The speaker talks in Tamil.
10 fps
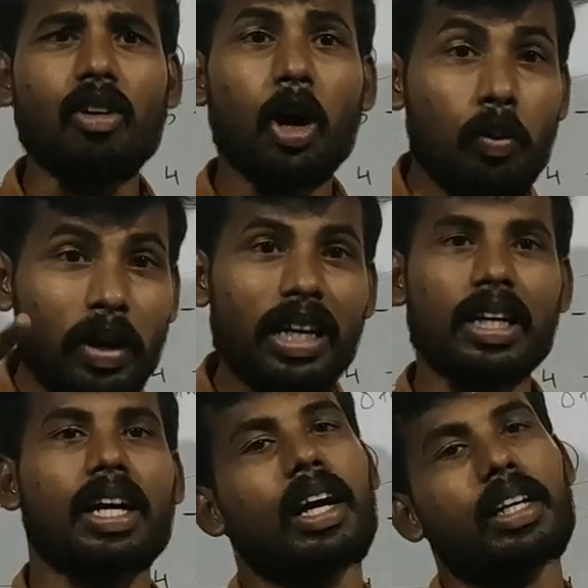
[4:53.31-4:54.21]

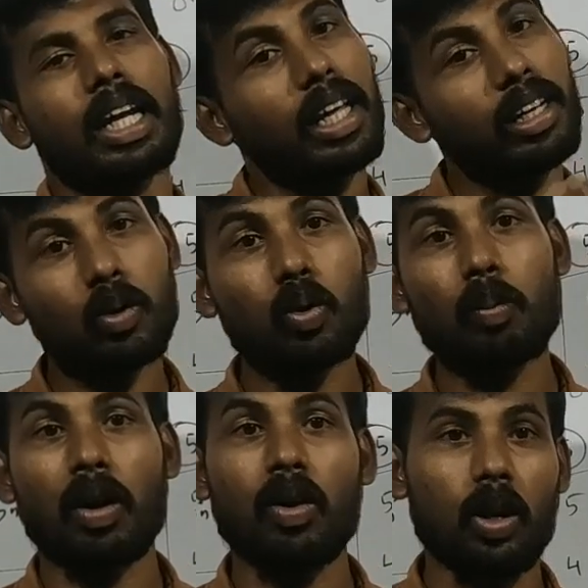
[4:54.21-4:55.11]
வறுமையில் இருக்காங்க ஏழைகள்
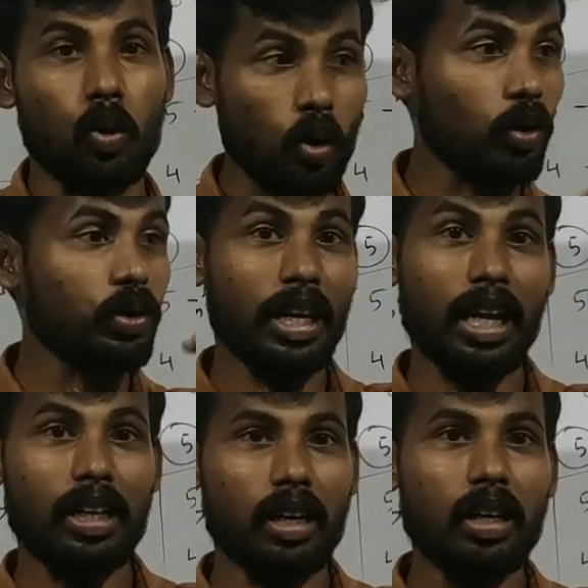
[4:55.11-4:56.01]
கூட பரவாயில்ல ஓரளவுக்கு
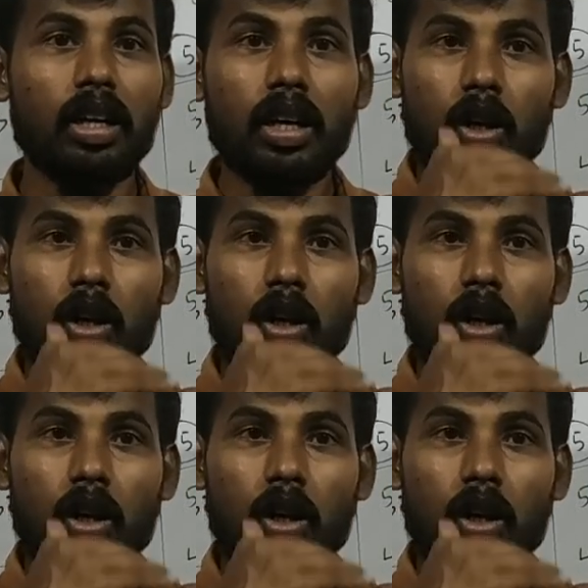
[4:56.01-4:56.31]
ஏழைகள்